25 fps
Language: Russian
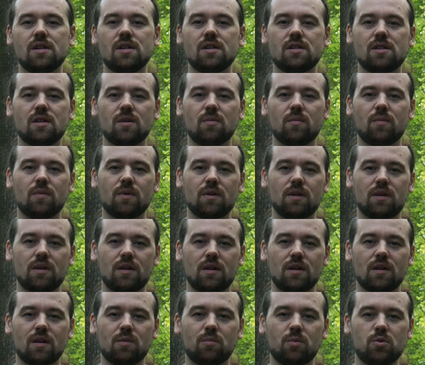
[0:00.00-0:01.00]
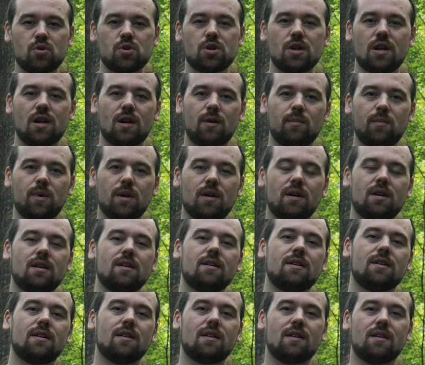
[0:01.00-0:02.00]
детям и обучаем их,
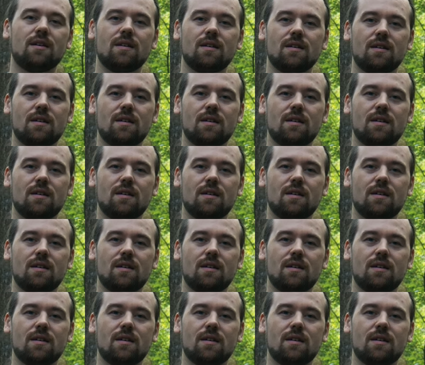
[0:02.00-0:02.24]
как